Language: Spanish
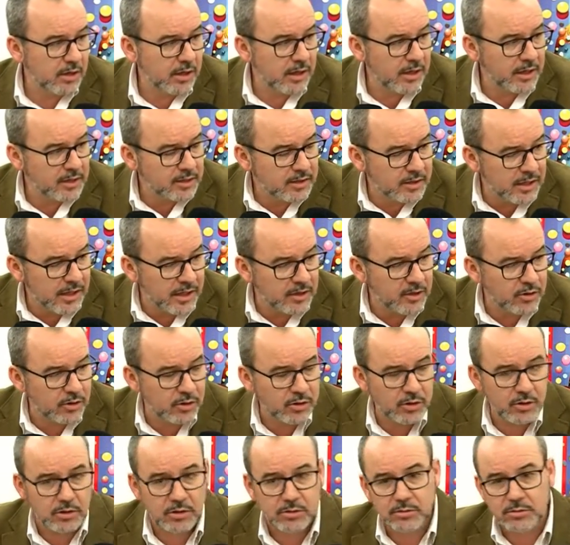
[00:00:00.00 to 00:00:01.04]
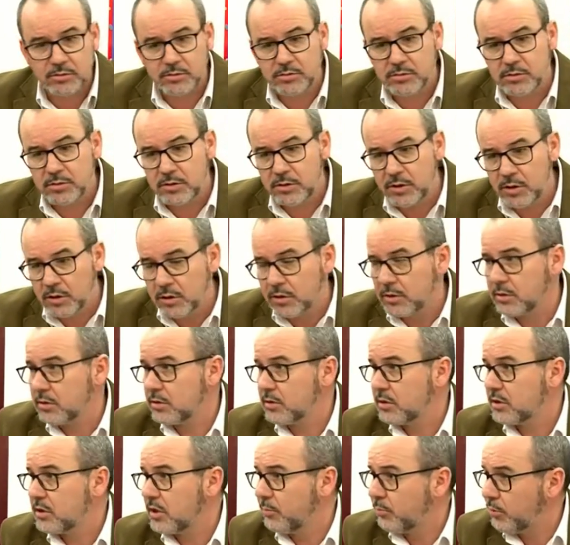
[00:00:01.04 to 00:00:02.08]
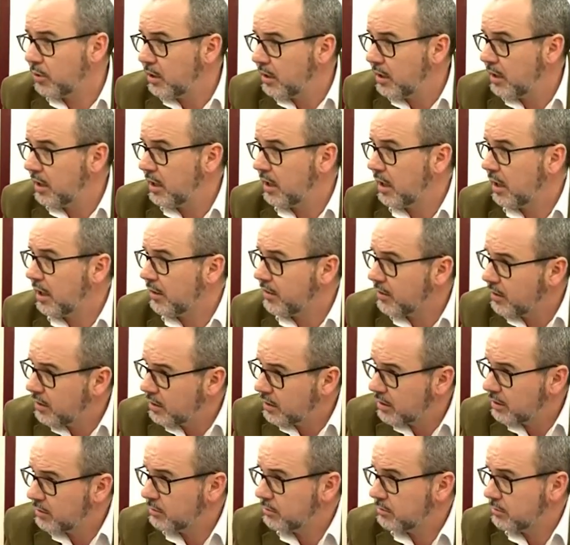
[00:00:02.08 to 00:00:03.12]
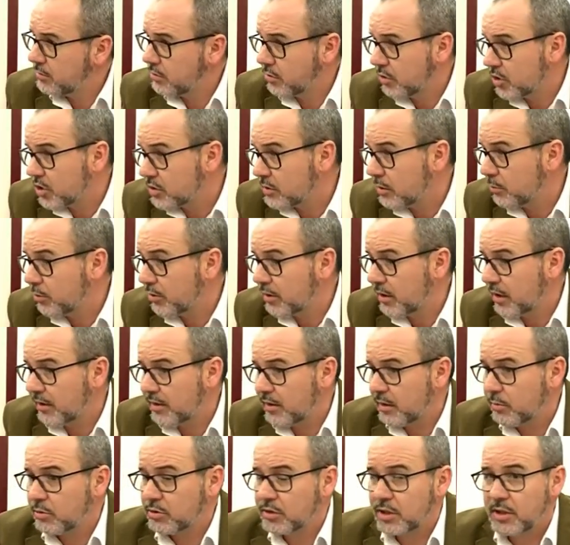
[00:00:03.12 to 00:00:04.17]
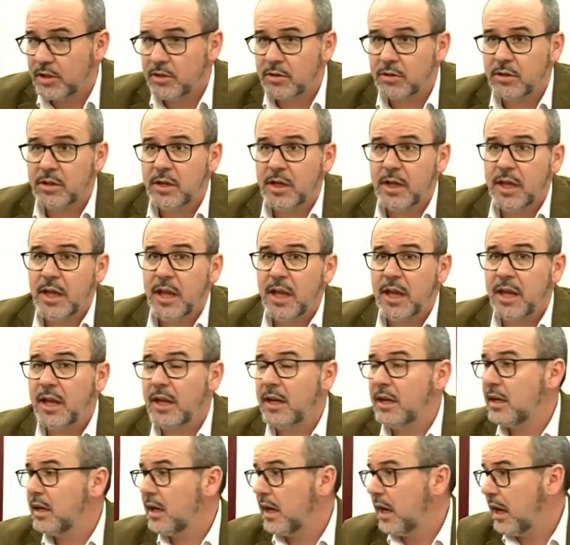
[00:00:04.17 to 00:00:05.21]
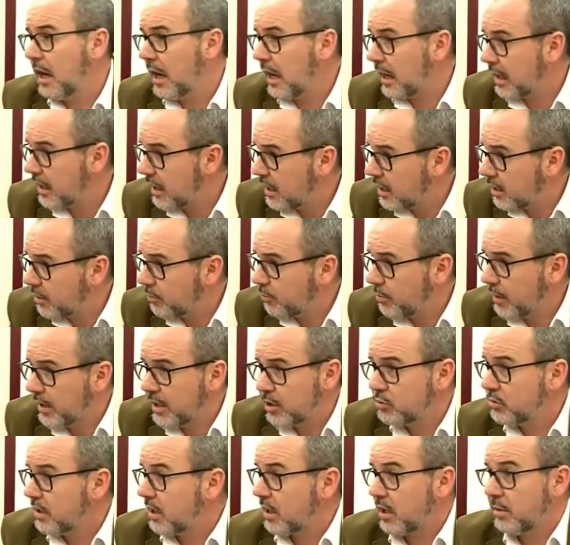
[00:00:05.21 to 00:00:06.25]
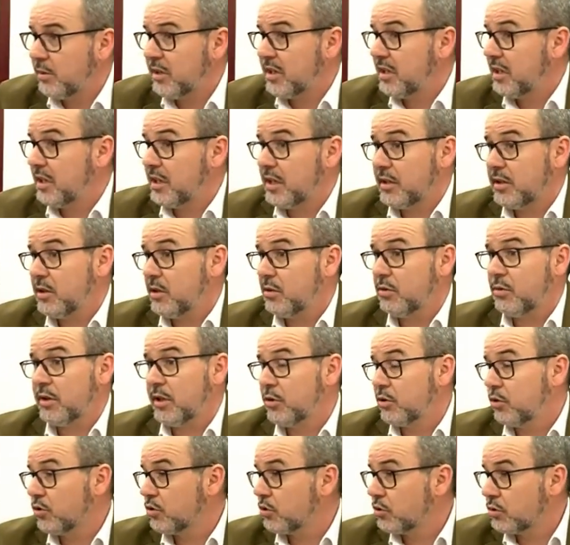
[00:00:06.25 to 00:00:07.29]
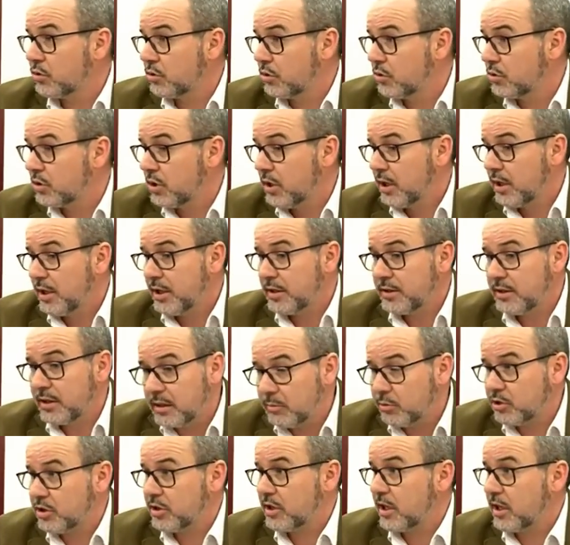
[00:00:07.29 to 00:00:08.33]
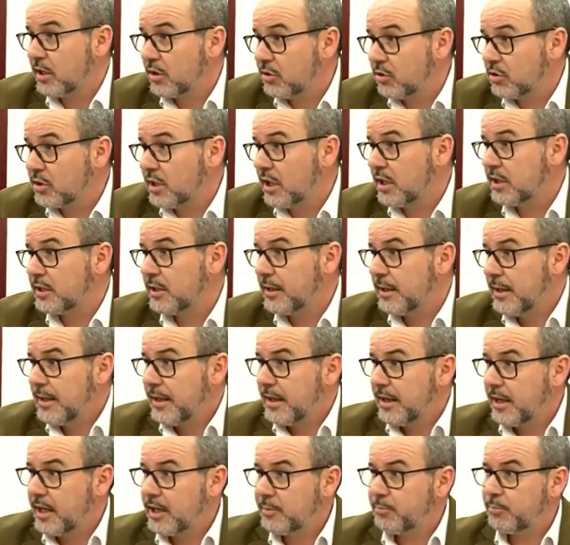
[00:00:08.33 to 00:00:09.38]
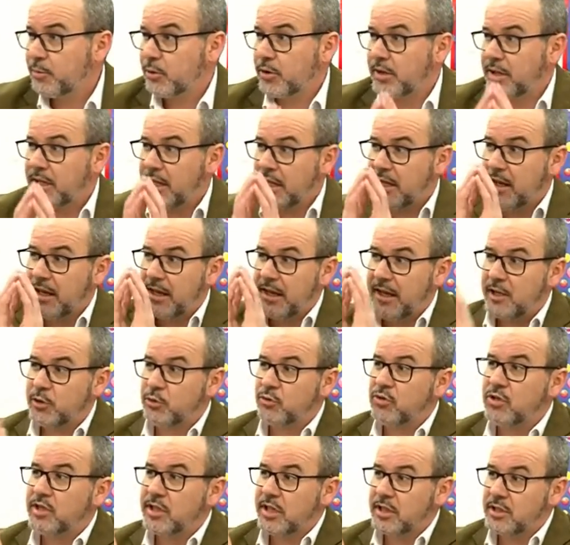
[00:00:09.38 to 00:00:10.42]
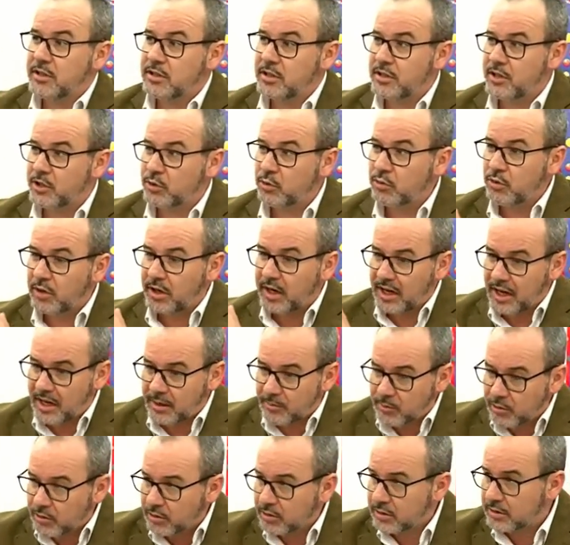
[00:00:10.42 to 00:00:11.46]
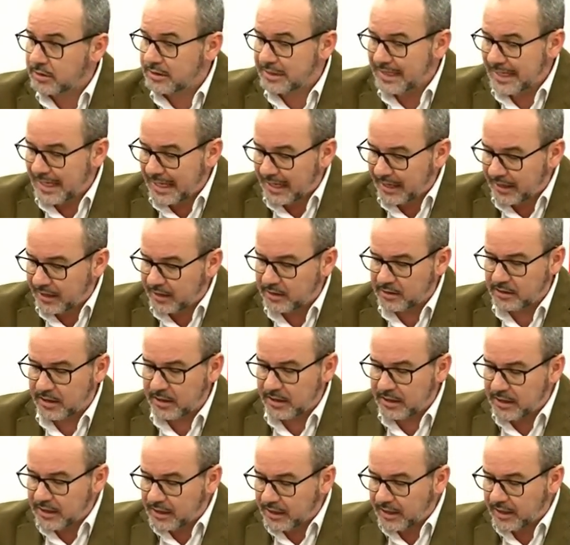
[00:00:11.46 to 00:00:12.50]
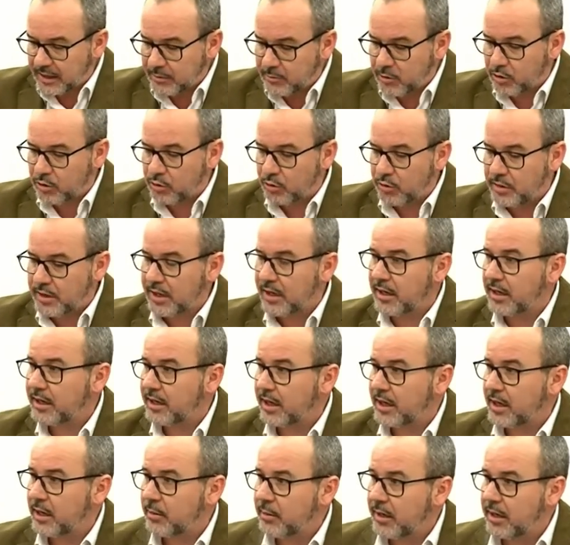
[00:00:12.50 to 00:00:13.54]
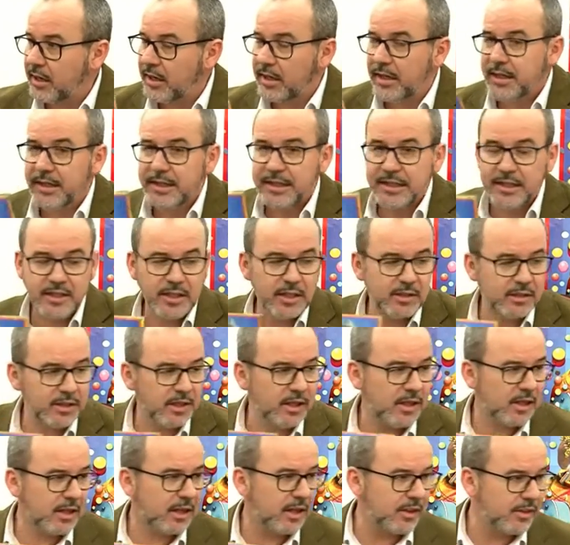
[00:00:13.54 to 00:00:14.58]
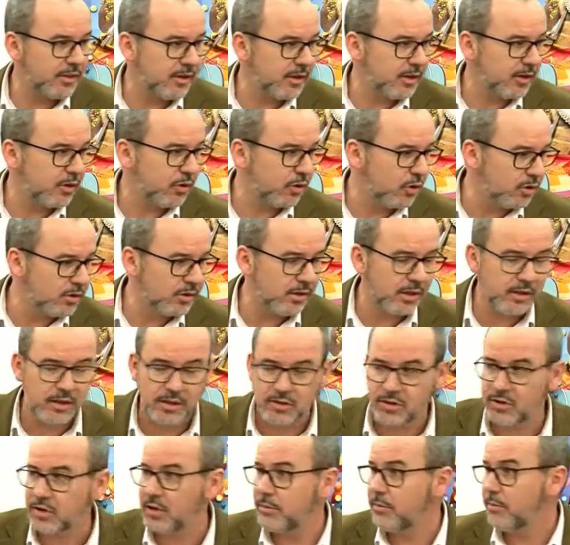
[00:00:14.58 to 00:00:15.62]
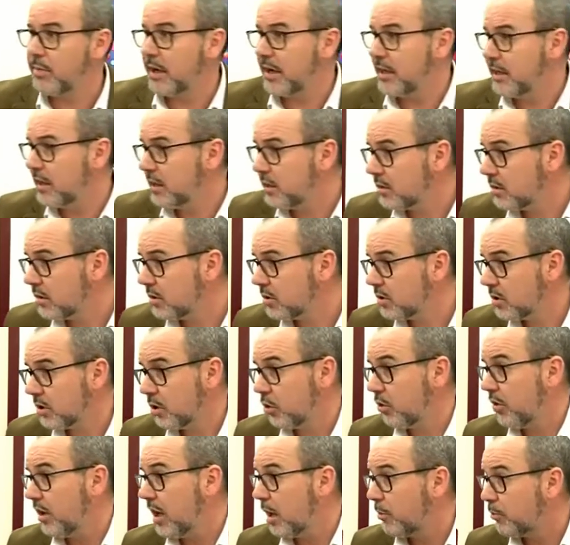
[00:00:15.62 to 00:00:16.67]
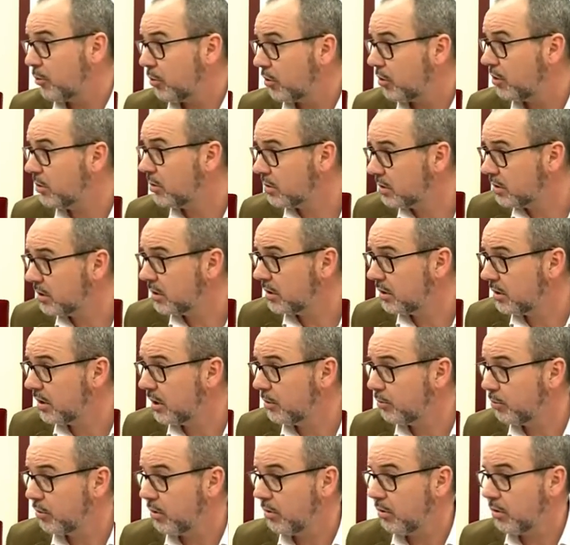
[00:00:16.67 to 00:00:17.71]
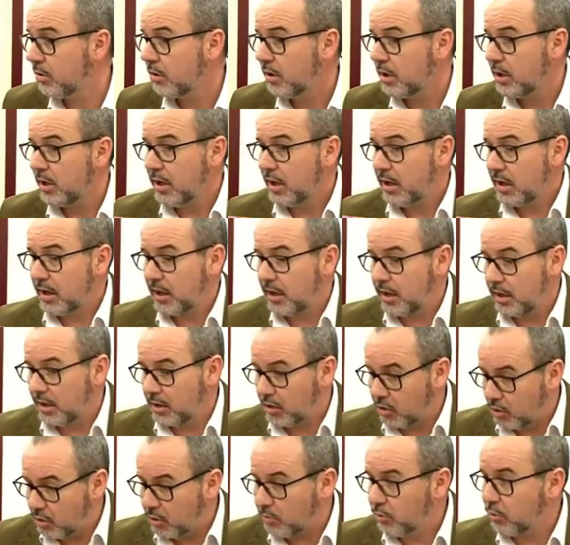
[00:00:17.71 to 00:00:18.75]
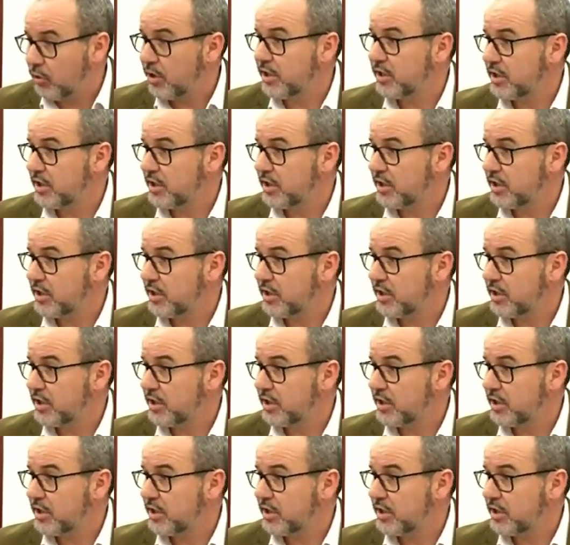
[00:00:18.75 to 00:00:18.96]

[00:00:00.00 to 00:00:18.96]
Este año no se puede hacer no se va a poder hacer botellón en la carpa. Es una reivindicación. Cuando nosotros decimos esas cosas es porque es un sentir, es un clamor de la gente y queremos cuidar el carnaval y se tiene que hacer con decisiones valientes, con el apoyo del pueblo, eh, como